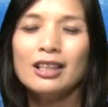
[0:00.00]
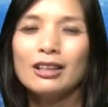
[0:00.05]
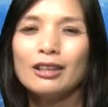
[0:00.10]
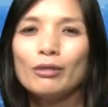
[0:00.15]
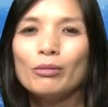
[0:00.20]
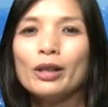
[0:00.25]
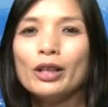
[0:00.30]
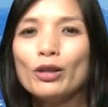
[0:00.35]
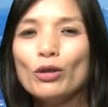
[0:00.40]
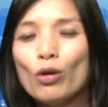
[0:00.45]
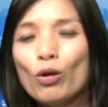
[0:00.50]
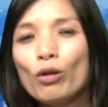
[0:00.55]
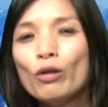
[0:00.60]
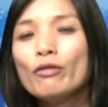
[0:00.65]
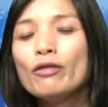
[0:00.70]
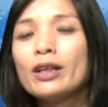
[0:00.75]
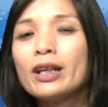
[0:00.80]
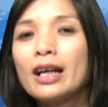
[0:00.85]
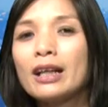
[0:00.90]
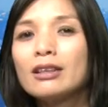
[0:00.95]
Trong khi đối
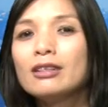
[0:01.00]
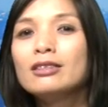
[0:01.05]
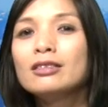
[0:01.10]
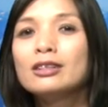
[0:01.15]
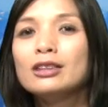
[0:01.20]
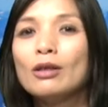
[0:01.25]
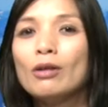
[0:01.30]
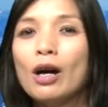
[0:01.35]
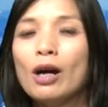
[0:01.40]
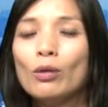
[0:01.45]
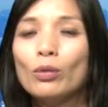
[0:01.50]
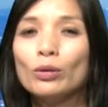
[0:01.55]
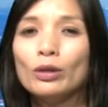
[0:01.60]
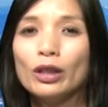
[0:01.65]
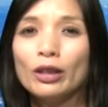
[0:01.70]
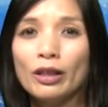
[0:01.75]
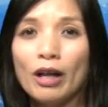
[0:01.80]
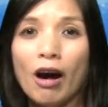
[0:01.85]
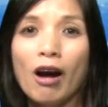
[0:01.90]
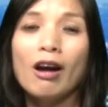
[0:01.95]
với các nước châu Âu
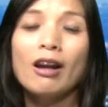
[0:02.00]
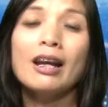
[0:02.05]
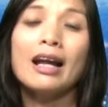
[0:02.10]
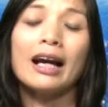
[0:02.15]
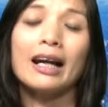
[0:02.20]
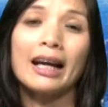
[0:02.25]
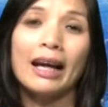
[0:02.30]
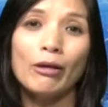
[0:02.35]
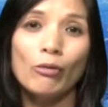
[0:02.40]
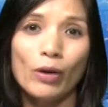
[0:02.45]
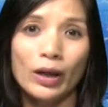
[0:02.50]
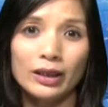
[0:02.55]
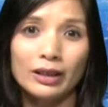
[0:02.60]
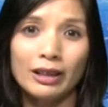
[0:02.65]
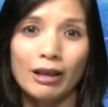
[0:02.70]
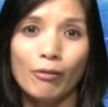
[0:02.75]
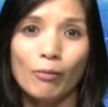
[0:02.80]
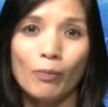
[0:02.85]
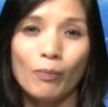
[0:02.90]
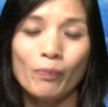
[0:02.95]
thì đó là cái quan
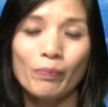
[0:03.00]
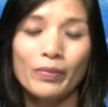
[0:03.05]
trọng.